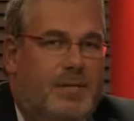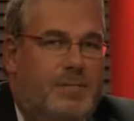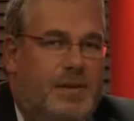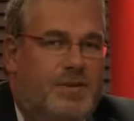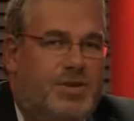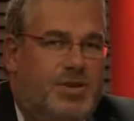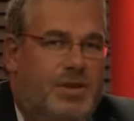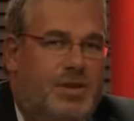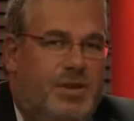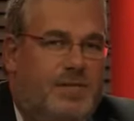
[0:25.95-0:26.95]
wie
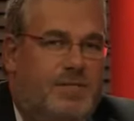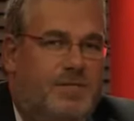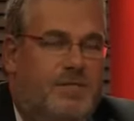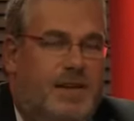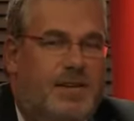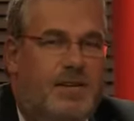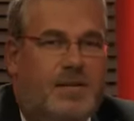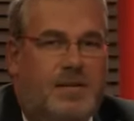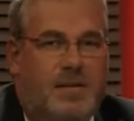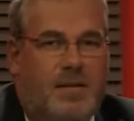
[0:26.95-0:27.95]
Menschen einen
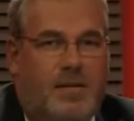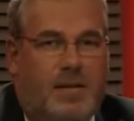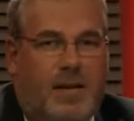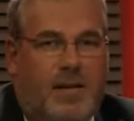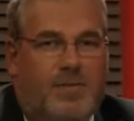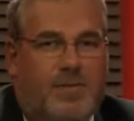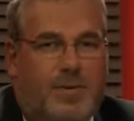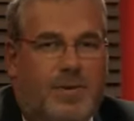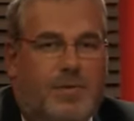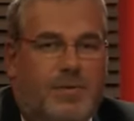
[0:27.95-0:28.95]
Wandel
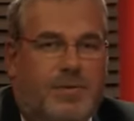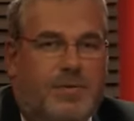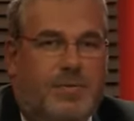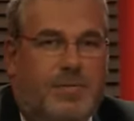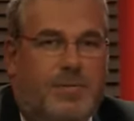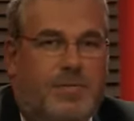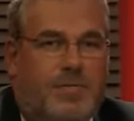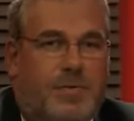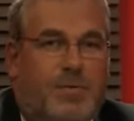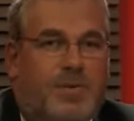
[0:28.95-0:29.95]
erzeugen
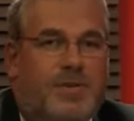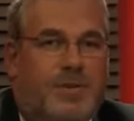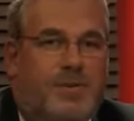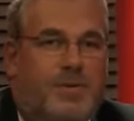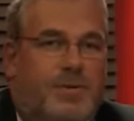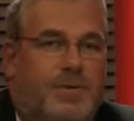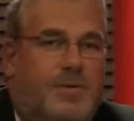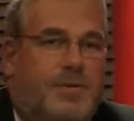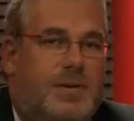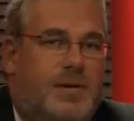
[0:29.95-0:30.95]
konnten, verursachen
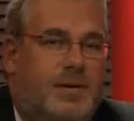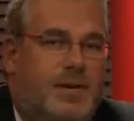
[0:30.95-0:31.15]
konnten,